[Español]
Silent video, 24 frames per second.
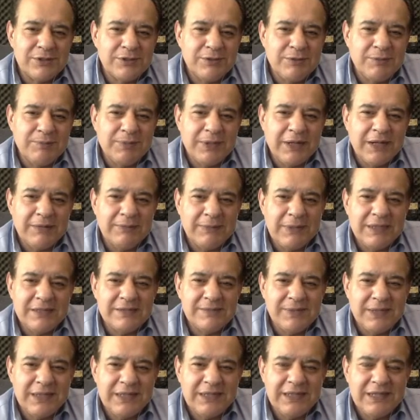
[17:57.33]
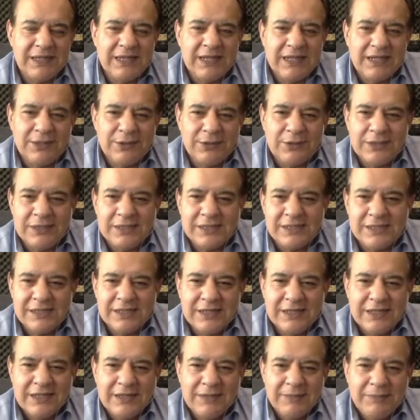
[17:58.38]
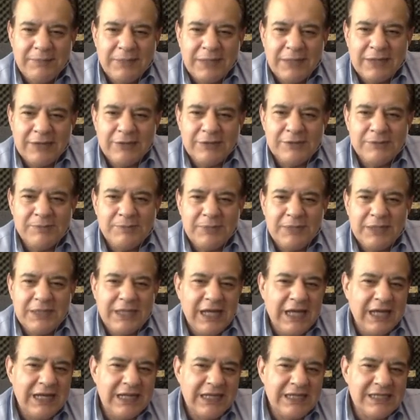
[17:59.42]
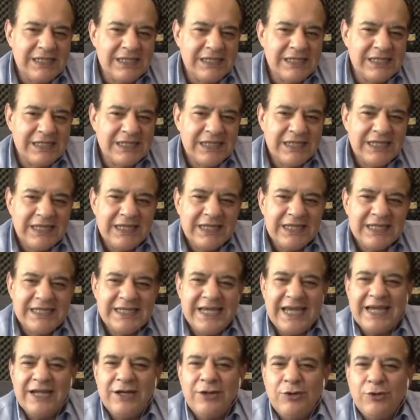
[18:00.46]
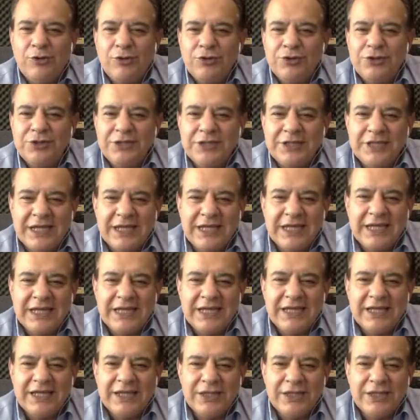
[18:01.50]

comprar más ventiladores para hospitales. Ya encontré